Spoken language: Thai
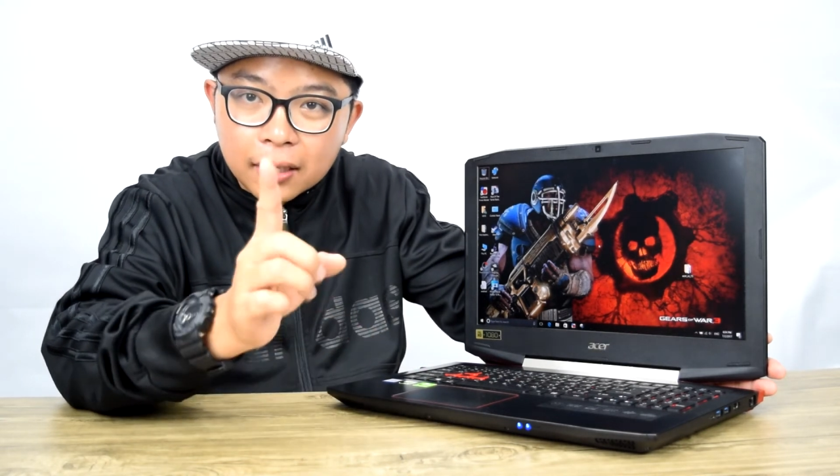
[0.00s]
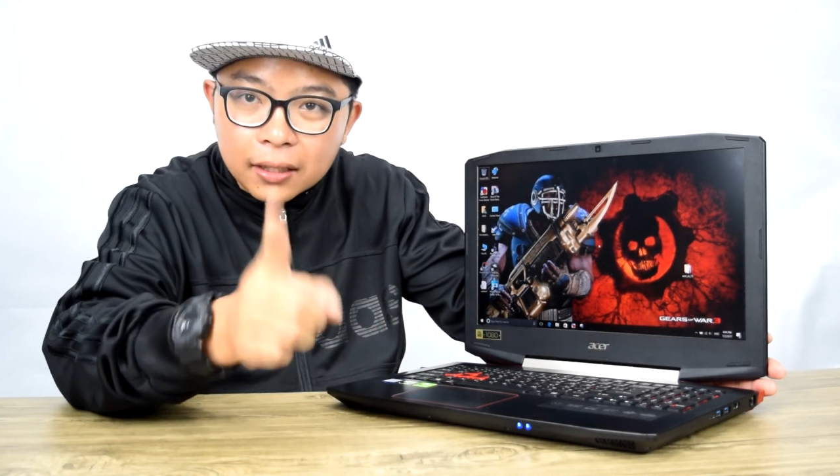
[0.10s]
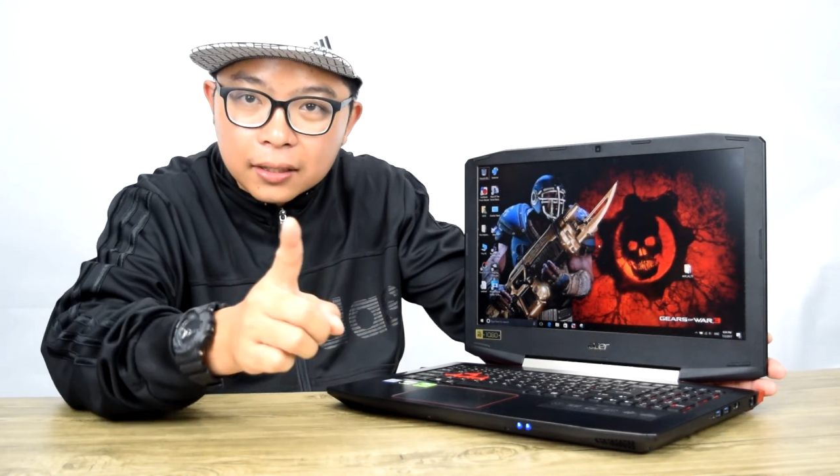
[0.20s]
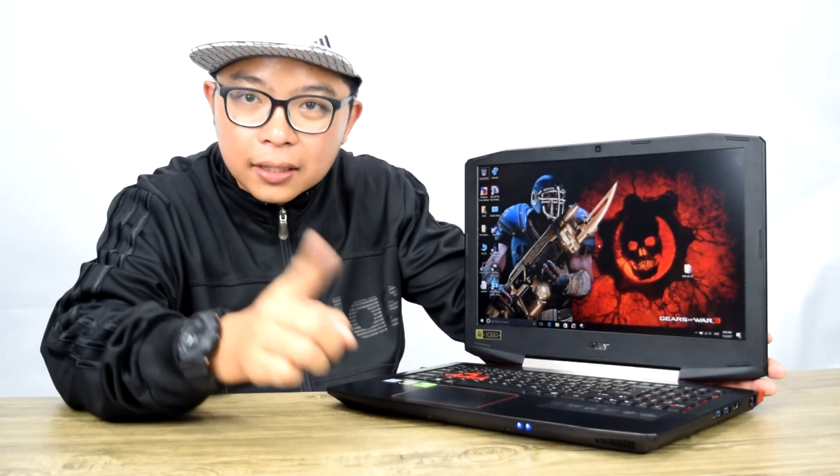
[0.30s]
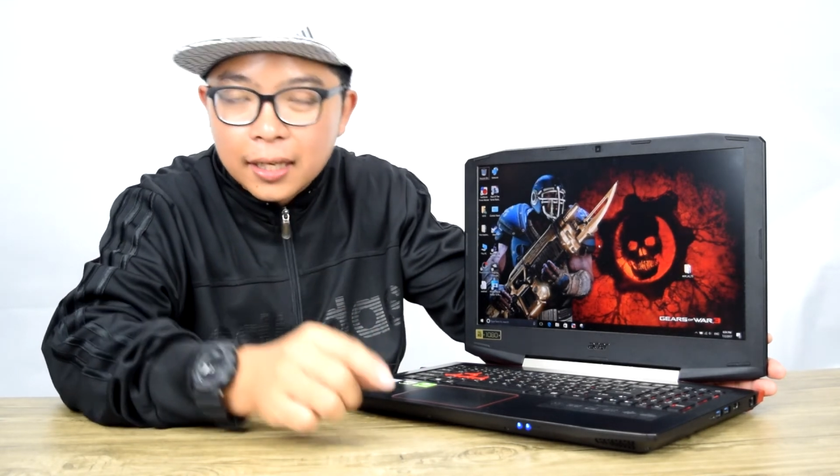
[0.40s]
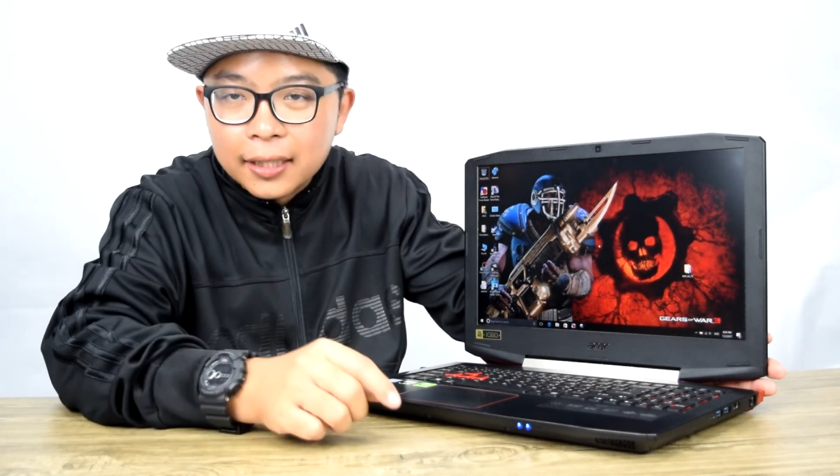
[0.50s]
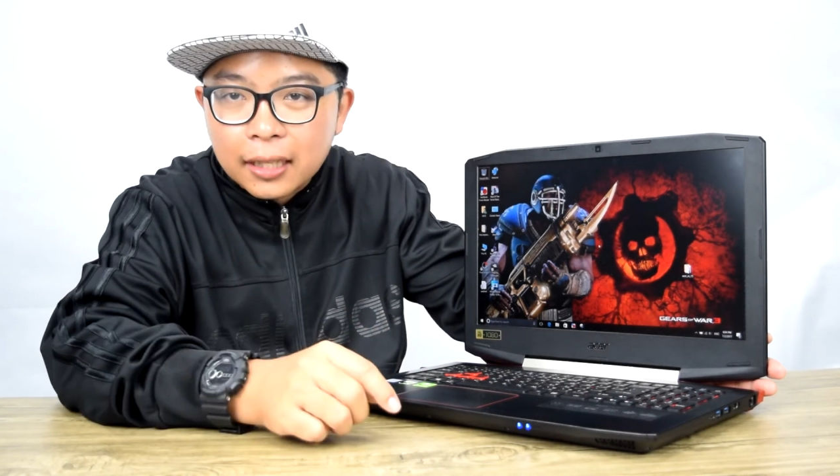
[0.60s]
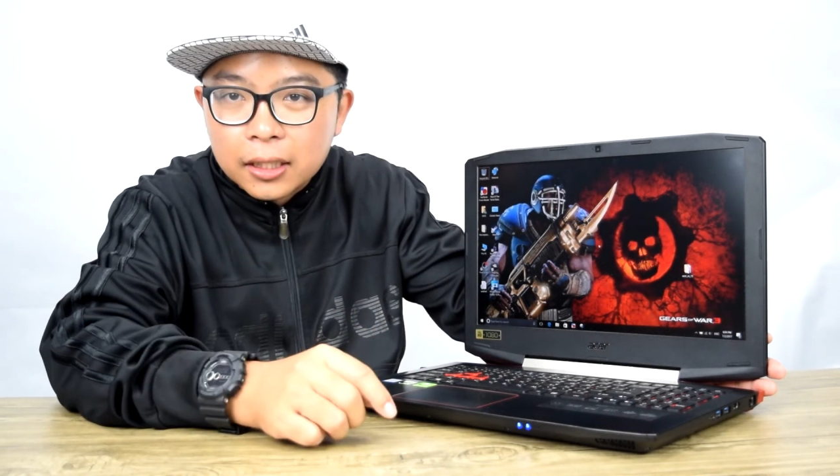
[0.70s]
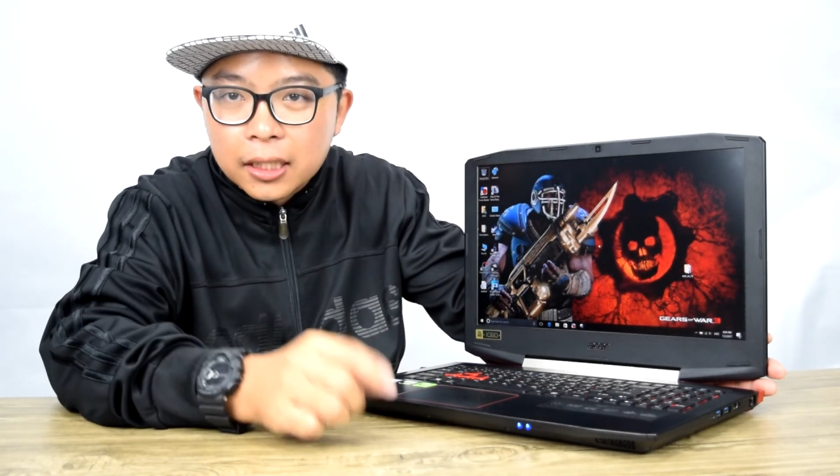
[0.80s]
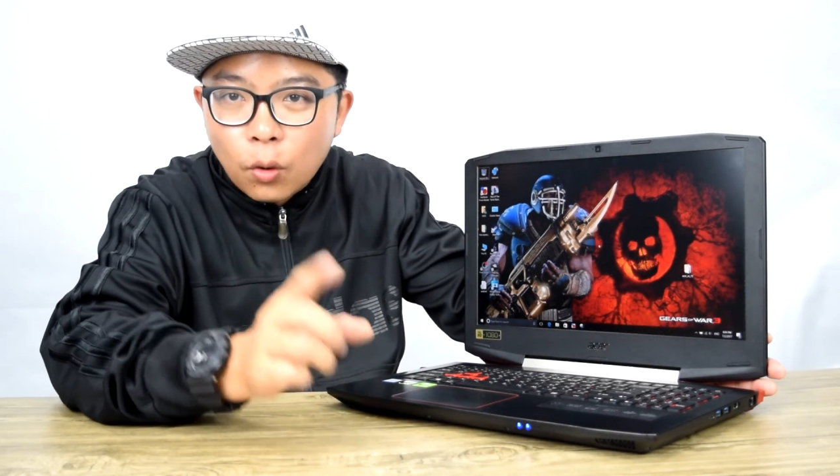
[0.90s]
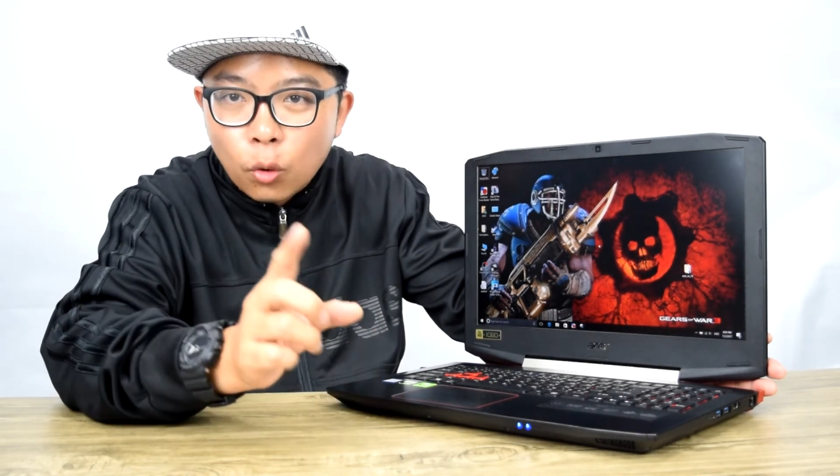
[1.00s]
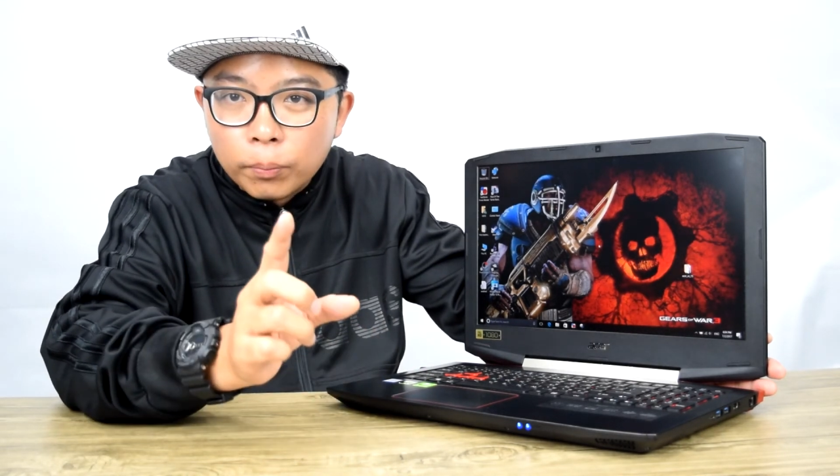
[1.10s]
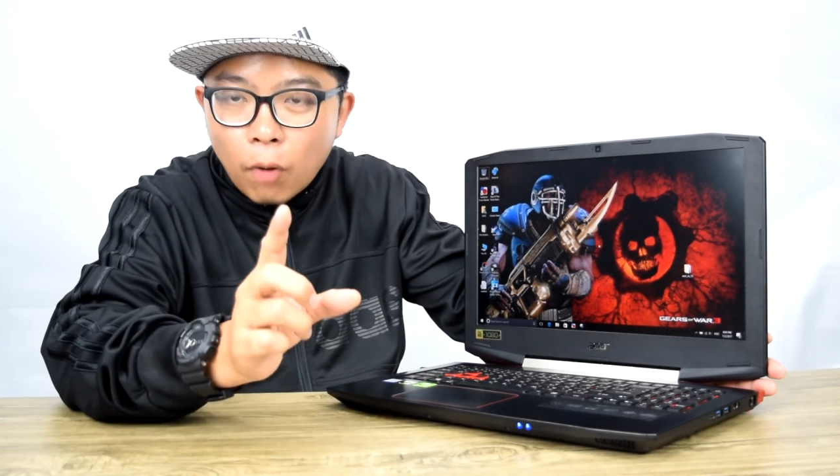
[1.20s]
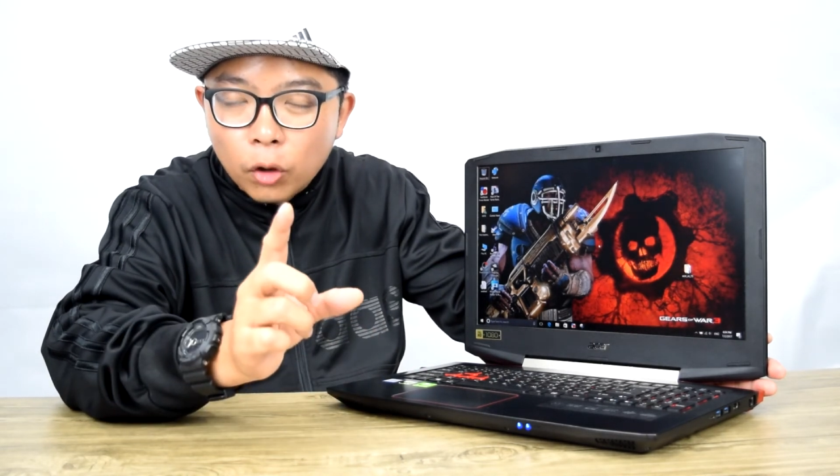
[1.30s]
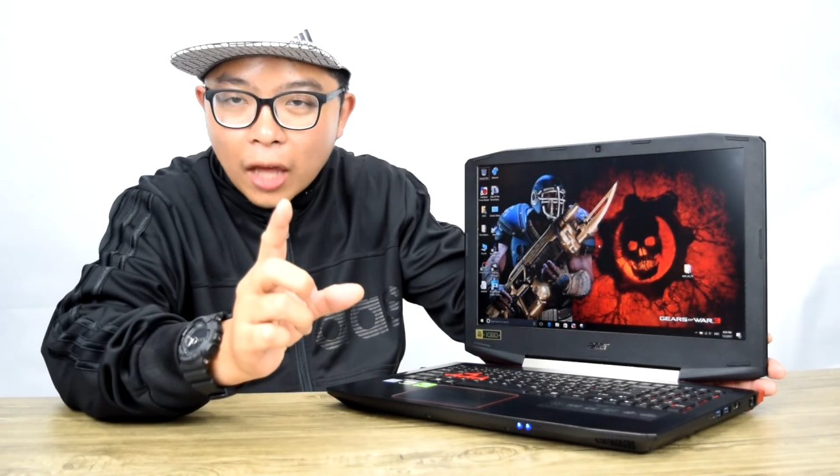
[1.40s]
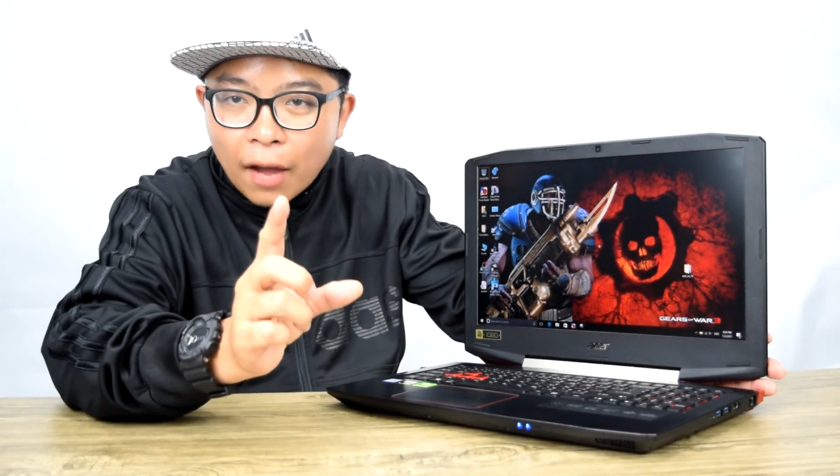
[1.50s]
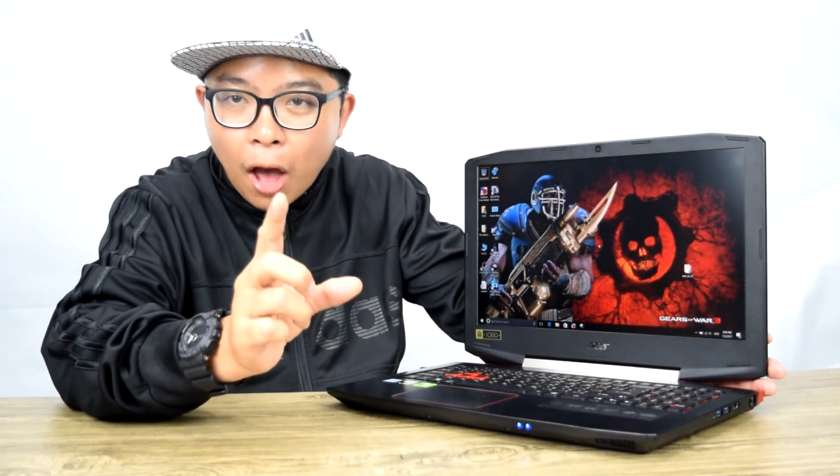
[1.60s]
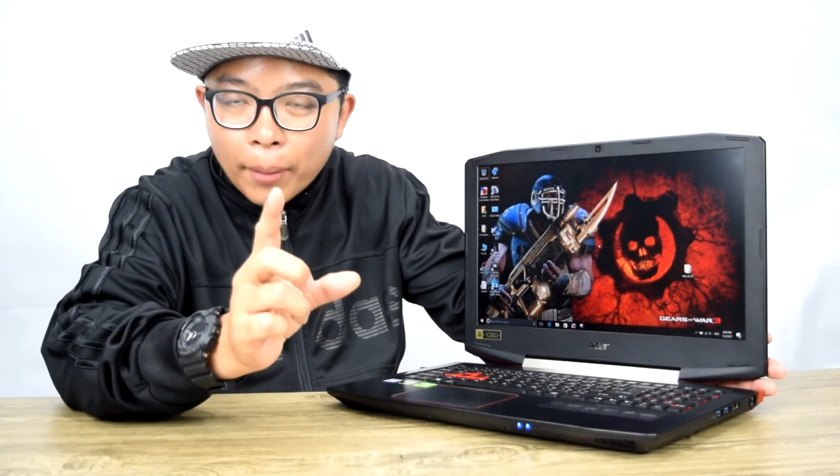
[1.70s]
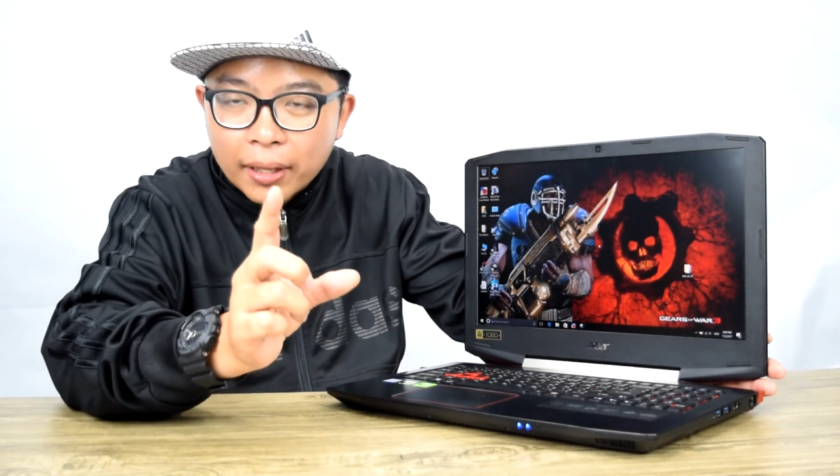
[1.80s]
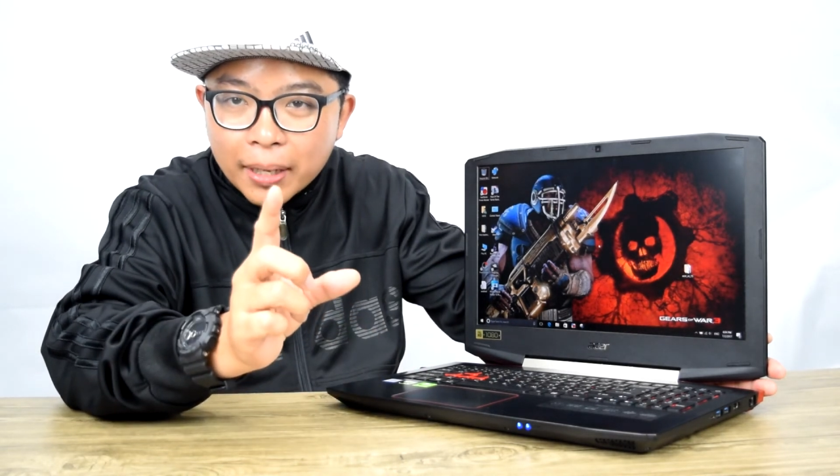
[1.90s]
หนึ่งเลยคือคุณมองตัวเอง
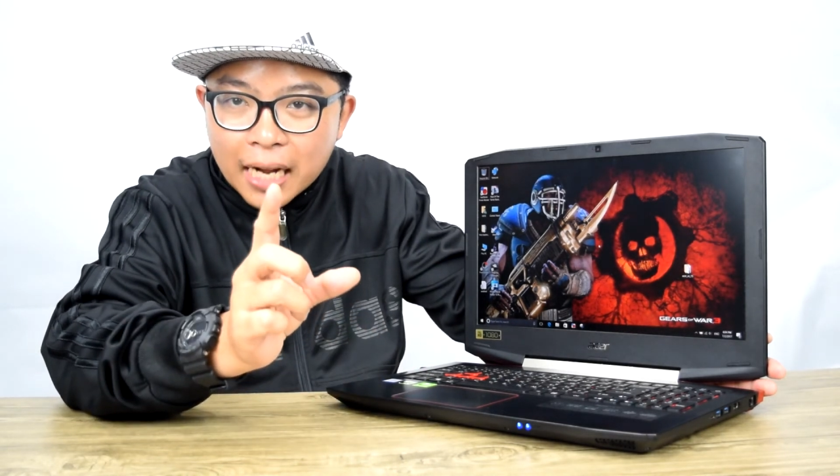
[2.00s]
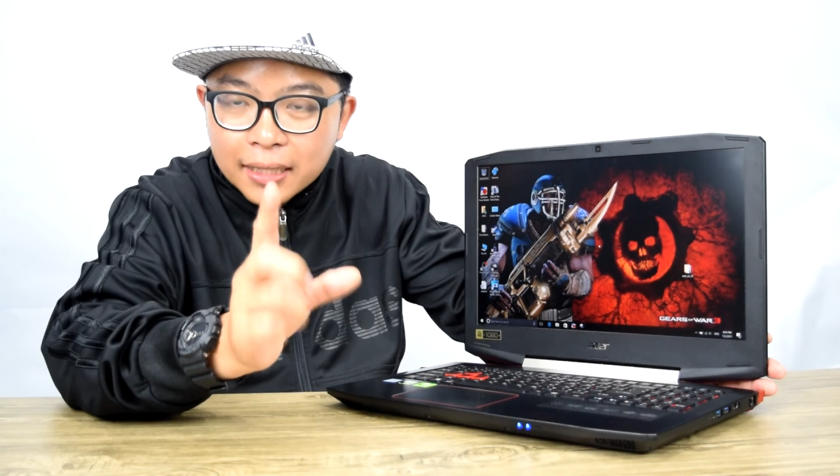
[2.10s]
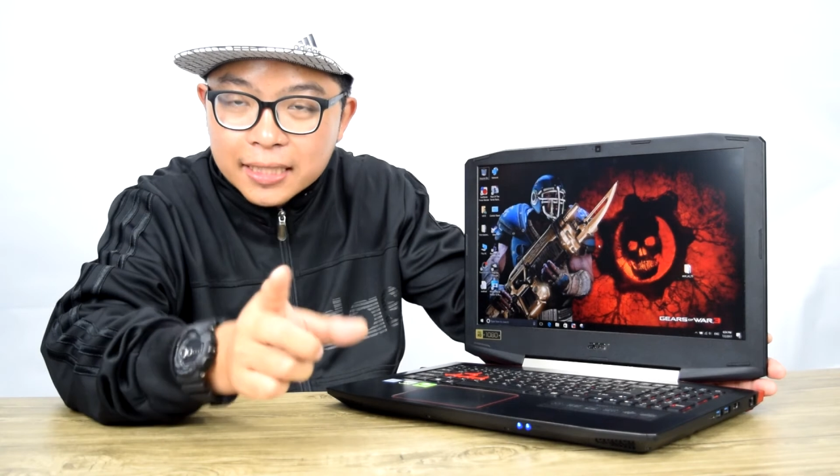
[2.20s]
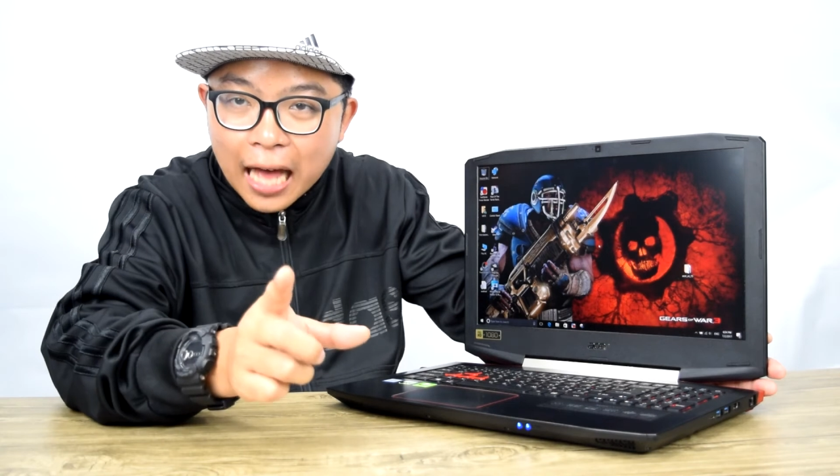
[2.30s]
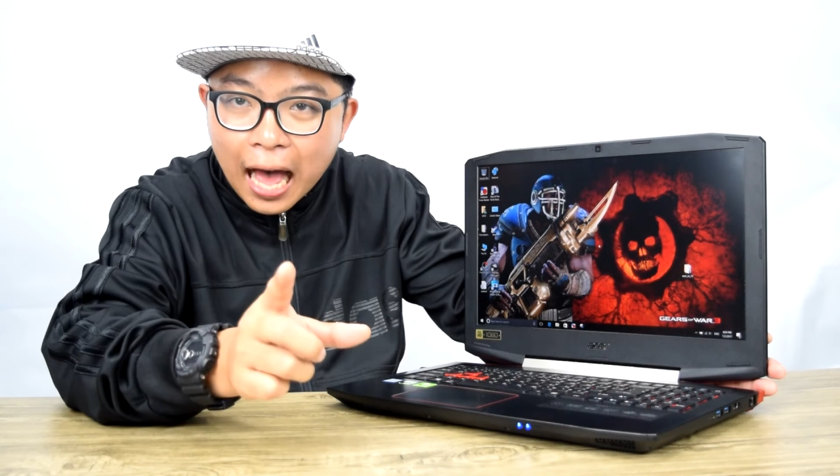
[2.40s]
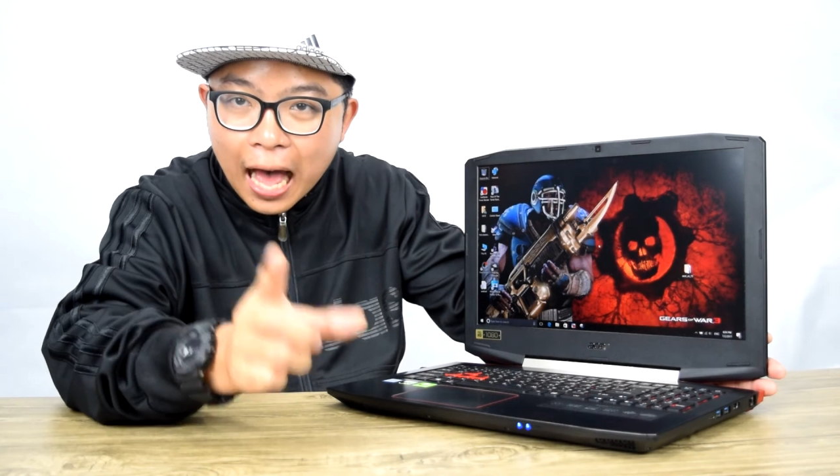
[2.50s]
ว่าเป็นนักศึกษา